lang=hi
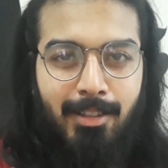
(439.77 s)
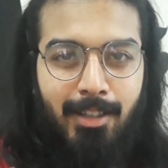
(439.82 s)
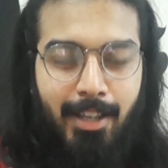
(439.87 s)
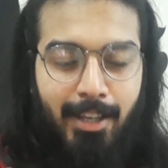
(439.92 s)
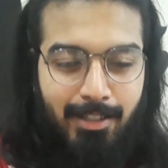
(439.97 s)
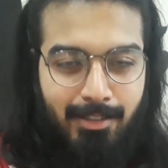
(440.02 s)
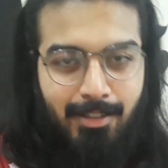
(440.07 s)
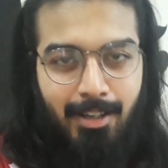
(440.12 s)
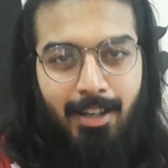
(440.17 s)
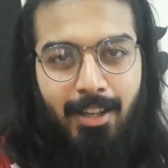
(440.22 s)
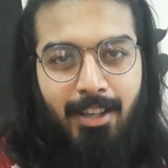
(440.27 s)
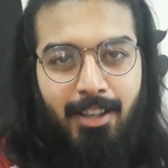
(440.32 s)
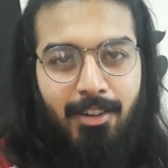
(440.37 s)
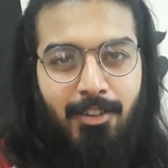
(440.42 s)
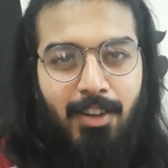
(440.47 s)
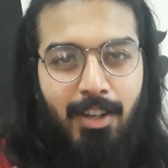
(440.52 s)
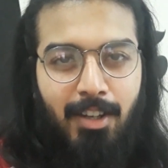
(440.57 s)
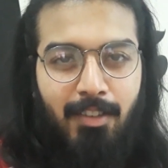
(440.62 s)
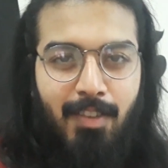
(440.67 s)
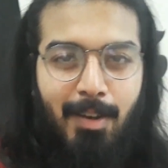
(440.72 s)
हेयर स्टाइलिंग
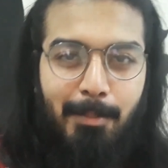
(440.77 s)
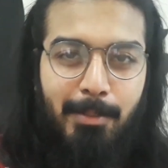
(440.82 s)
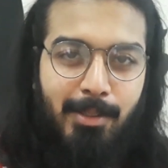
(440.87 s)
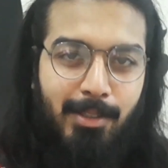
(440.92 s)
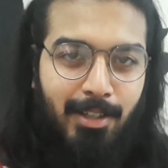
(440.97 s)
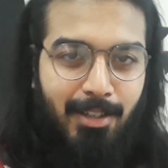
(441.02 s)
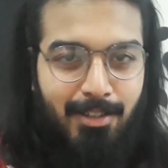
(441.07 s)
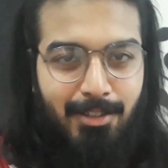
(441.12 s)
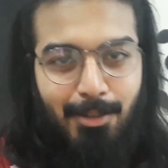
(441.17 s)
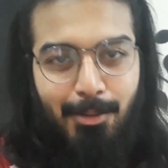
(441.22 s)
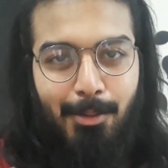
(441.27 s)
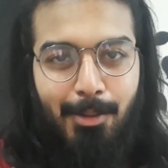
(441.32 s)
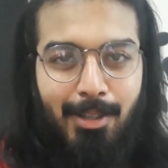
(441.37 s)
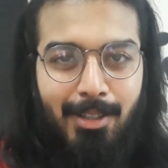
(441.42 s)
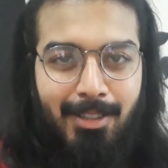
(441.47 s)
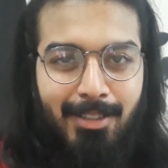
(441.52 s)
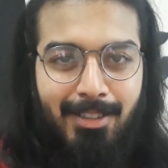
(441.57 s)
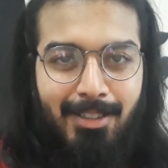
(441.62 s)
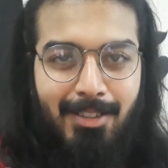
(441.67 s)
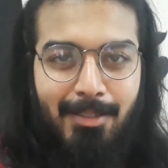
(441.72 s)
करवा के वापस घर
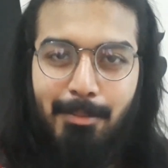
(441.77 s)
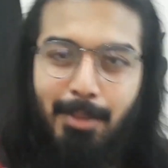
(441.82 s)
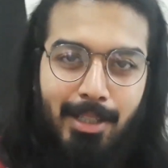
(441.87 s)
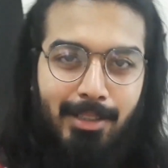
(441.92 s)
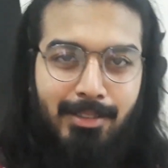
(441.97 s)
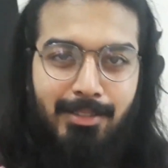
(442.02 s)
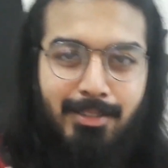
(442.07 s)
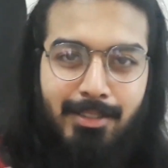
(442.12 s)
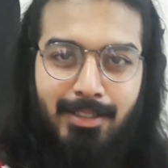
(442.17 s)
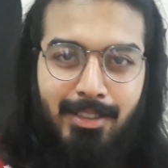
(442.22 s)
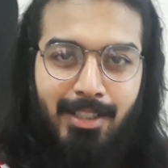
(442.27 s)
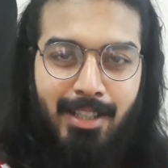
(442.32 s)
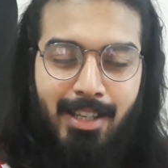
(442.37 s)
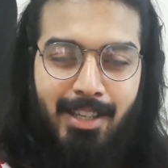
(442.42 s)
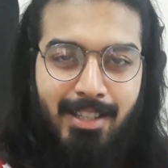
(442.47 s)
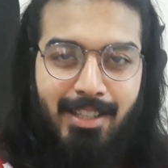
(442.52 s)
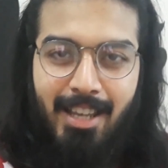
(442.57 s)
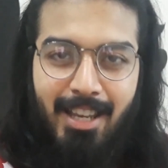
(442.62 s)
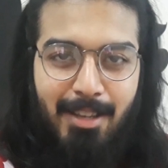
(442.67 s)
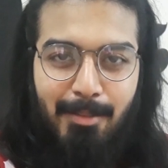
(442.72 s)
जाऊँगा
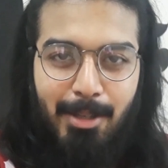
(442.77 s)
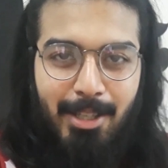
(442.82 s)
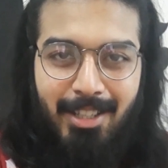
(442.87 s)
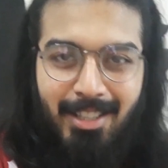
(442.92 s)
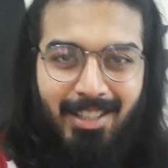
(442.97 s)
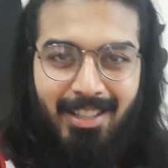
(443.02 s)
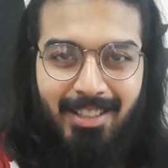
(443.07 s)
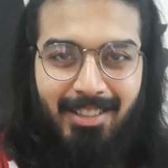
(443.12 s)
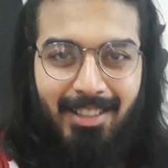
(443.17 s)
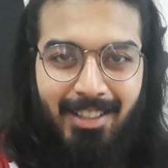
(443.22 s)
बस यही मेरी ईद